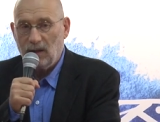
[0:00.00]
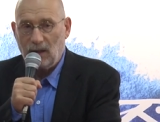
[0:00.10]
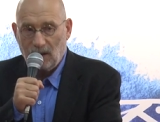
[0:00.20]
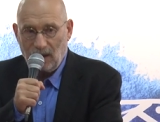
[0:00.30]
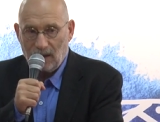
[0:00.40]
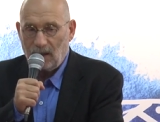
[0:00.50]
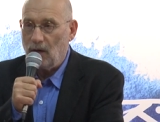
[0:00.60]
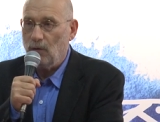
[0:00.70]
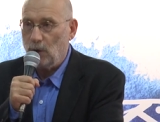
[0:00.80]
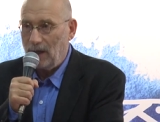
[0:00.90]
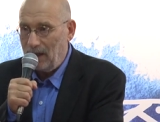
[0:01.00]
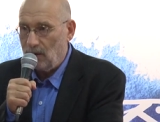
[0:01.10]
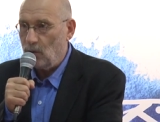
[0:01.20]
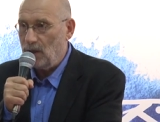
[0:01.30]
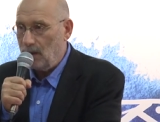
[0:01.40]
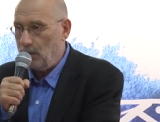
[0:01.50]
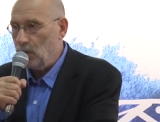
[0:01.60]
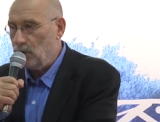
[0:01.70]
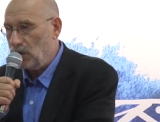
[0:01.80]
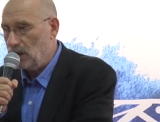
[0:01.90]
тогда-то вот это не
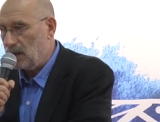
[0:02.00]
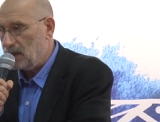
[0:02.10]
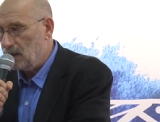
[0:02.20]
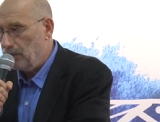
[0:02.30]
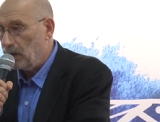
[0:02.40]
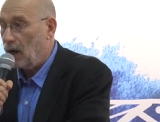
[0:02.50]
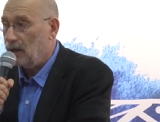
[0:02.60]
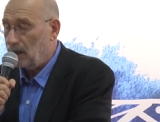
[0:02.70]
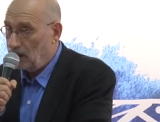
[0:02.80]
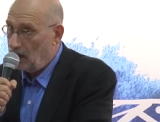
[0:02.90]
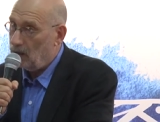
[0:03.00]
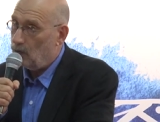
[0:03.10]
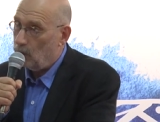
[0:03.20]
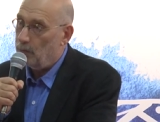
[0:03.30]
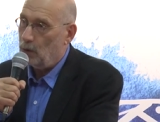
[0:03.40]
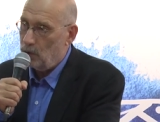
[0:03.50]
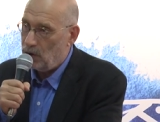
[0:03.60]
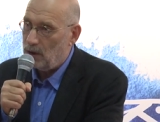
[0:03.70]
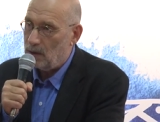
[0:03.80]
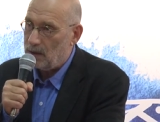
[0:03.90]
получилось, а тогда-то вот
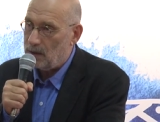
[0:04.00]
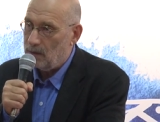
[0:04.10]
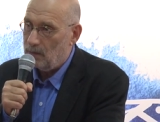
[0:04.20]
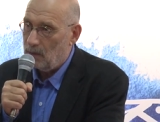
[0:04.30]
получилось.